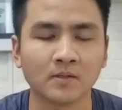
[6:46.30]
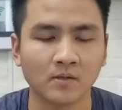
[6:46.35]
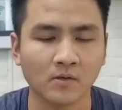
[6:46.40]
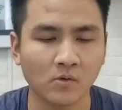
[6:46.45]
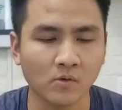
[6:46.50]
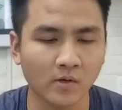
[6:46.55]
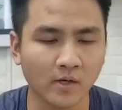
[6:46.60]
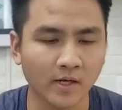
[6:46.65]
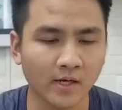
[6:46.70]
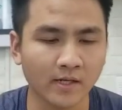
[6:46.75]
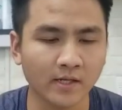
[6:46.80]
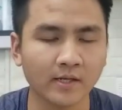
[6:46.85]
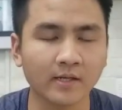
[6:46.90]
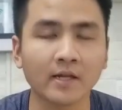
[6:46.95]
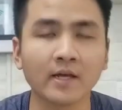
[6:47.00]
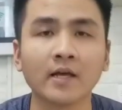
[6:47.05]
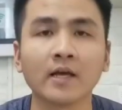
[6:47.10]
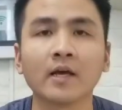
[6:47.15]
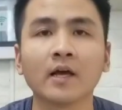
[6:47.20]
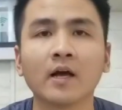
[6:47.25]
ok thì
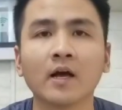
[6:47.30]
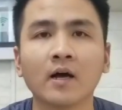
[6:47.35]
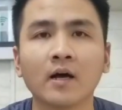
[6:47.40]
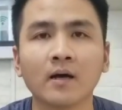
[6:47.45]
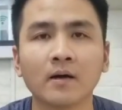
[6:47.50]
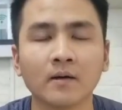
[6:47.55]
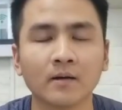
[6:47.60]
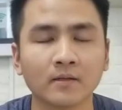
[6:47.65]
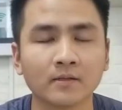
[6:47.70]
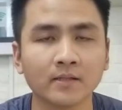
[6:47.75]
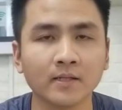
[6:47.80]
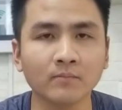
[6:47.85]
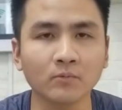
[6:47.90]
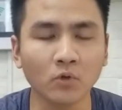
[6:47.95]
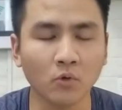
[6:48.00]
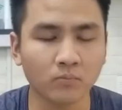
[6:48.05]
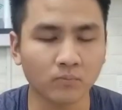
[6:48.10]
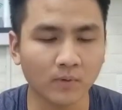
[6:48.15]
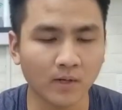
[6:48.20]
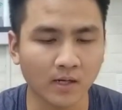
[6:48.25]
để uh, tiếp
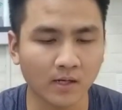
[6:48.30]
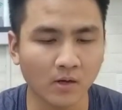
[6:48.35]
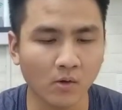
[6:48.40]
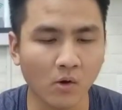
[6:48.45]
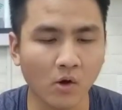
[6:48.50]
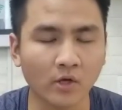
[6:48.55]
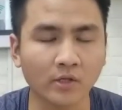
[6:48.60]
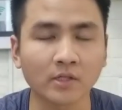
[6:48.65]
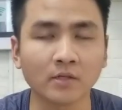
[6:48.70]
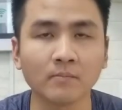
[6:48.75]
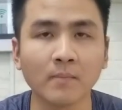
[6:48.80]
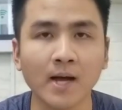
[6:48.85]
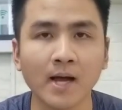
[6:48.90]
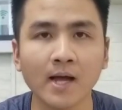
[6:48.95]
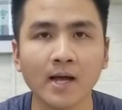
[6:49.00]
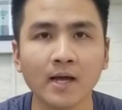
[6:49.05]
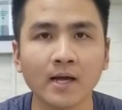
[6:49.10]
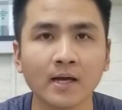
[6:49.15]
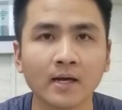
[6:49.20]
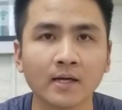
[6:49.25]
tục là câu hỏi thứ
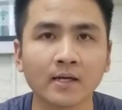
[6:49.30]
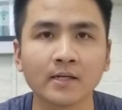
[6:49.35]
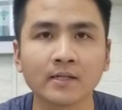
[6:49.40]
ba